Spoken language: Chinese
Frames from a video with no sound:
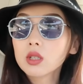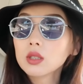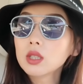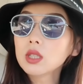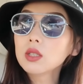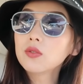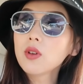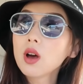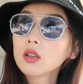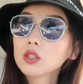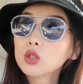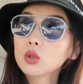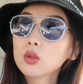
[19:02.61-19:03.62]
一个地
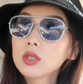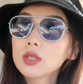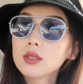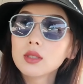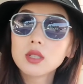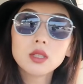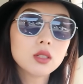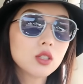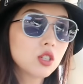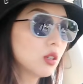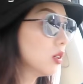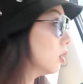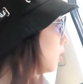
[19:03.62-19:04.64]
方就近停
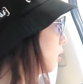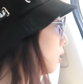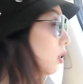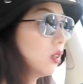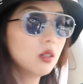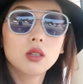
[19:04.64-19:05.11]
车。